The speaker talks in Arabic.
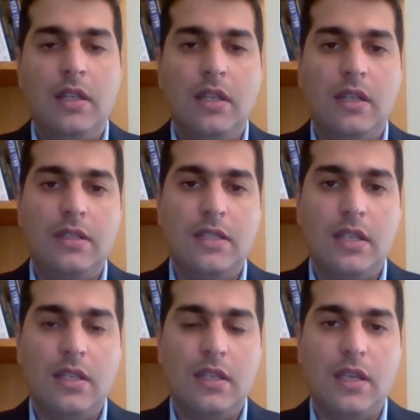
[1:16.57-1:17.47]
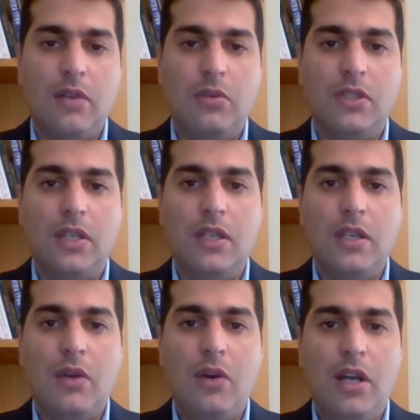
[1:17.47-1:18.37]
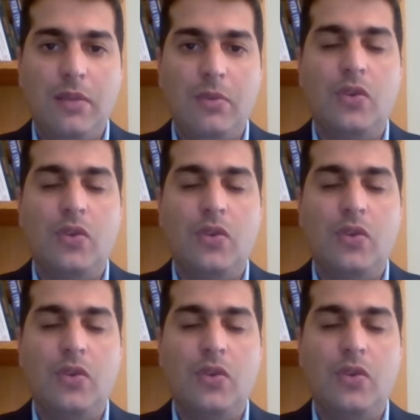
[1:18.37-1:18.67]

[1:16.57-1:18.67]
لسيادتها الوطنية وعدم